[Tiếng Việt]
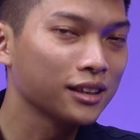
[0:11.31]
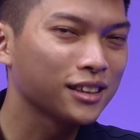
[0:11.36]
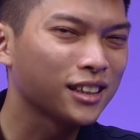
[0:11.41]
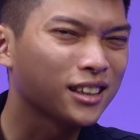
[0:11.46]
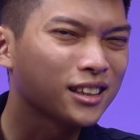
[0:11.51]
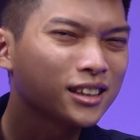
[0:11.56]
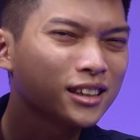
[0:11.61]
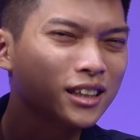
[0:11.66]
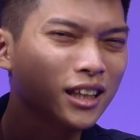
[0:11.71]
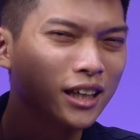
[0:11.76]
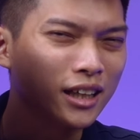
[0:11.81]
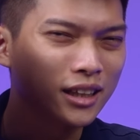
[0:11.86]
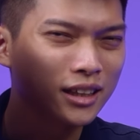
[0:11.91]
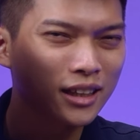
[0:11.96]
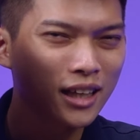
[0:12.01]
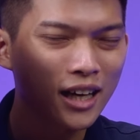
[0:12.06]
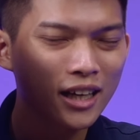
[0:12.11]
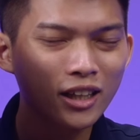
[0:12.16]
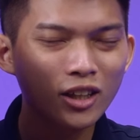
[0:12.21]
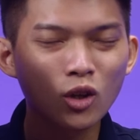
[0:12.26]
Thì
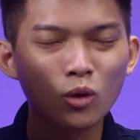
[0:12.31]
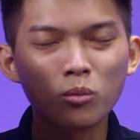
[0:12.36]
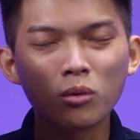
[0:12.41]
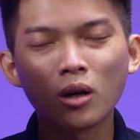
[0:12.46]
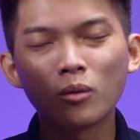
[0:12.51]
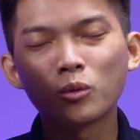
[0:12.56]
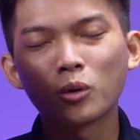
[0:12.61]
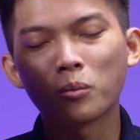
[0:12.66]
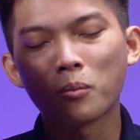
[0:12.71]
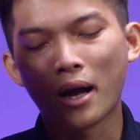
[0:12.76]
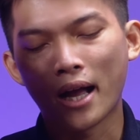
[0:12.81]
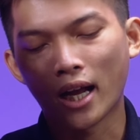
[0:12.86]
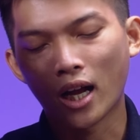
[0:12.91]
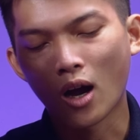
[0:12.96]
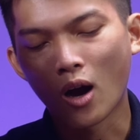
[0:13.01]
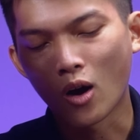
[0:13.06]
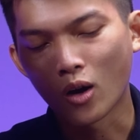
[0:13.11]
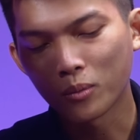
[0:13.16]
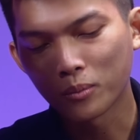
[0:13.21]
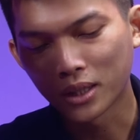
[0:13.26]
tiện đây cũng có một bạn
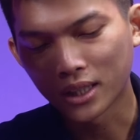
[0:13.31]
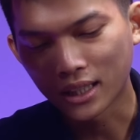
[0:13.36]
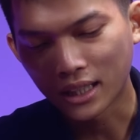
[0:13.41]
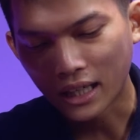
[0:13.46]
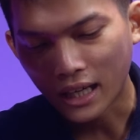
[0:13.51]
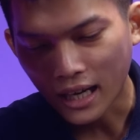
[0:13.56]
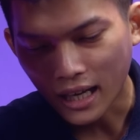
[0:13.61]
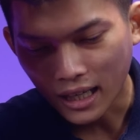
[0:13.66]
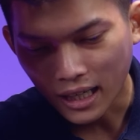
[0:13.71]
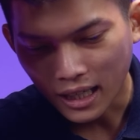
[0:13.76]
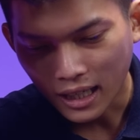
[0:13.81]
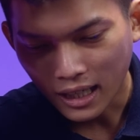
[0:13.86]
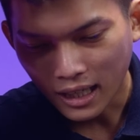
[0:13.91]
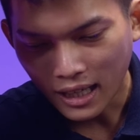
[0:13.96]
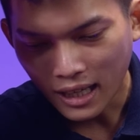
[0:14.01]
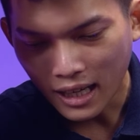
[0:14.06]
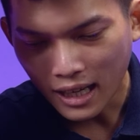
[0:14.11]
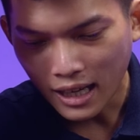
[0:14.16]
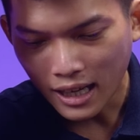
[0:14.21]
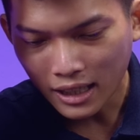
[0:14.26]
hỏi mình rằng
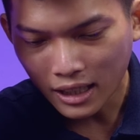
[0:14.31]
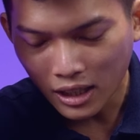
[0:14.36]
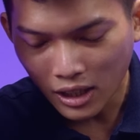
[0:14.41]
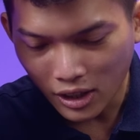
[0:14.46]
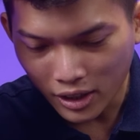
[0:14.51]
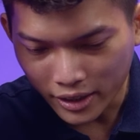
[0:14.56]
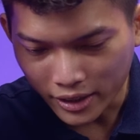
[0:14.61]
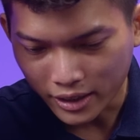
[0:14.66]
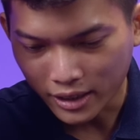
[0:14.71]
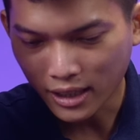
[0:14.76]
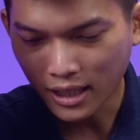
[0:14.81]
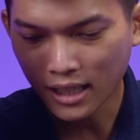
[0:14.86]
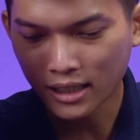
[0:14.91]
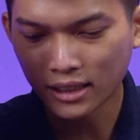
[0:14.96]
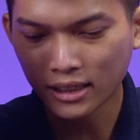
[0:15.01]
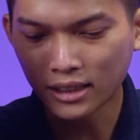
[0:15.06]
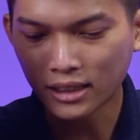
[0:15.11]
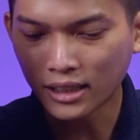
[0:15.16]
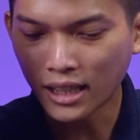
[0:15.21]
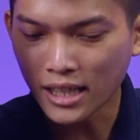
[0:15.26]
anh ơi,
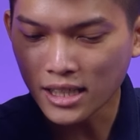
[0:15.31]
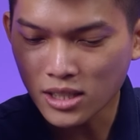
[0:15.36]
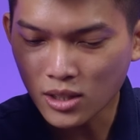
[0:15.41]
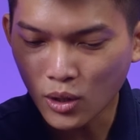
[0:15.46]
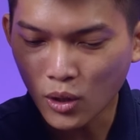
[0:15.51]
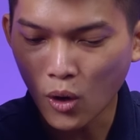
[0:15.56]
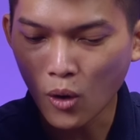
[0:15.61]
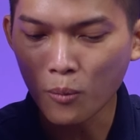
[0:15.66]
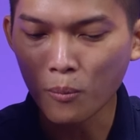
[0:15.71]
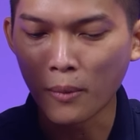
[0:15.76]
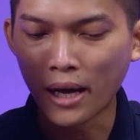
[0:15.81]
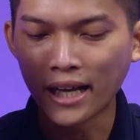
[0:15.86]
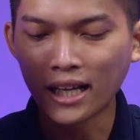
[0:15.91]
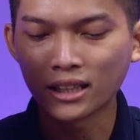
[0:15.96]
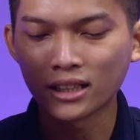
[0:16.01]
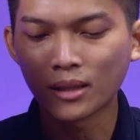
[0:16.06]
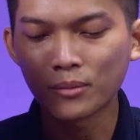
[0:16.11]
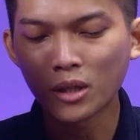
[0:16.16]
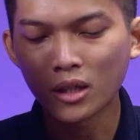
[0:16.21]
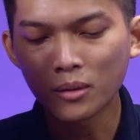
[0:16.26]
anh test con
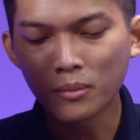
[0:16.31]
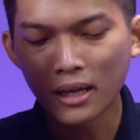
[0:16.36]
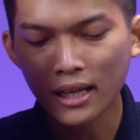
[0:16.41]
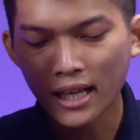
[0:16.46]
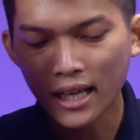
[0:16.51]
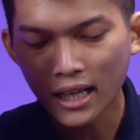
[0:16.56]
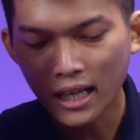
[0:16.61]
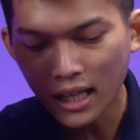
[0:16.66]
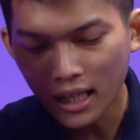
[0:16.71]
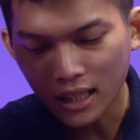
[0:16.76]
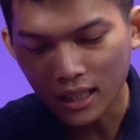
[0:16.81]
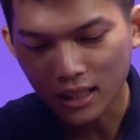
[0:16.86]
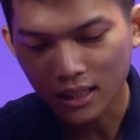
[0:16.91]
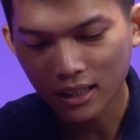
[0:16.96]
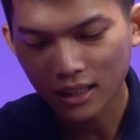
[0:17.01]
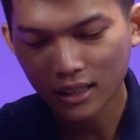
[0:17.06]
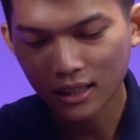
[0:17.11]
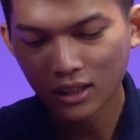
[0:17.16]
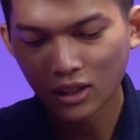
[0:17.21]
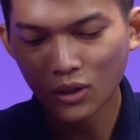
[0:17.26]
bảy tám trăm X ba D đi,
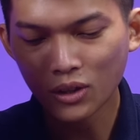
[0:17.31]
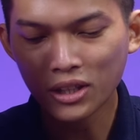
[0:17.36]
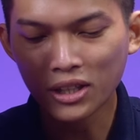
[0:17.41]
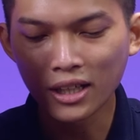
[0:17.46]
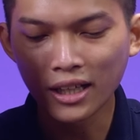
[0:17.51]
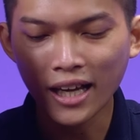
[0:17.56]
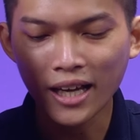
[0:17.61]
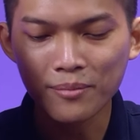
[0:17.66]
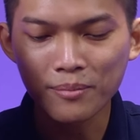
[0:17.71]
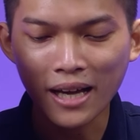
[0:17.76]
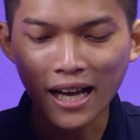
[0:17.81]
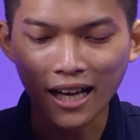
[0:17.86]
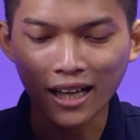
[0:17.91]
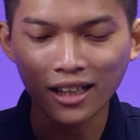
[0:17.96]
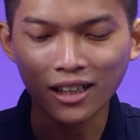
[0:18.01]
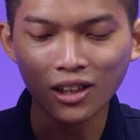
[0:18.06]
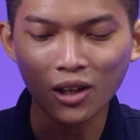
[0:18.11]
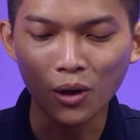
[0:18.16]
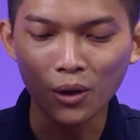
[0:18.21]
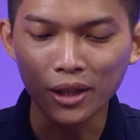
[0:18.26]
nó chơi game
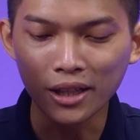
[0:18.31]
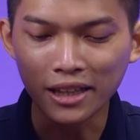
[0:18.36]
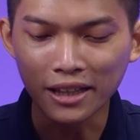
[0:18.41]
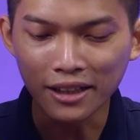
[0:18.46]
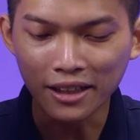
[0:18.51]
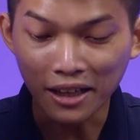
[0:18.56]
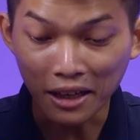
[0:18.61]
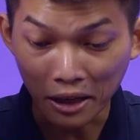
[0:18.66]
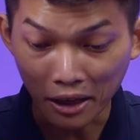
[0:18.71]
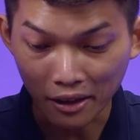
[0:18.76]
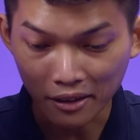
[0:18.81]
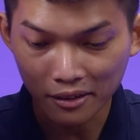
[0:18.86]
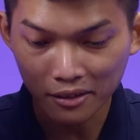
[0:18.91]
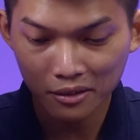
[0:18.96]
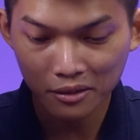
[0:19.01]
ăn cả con i chín kìa.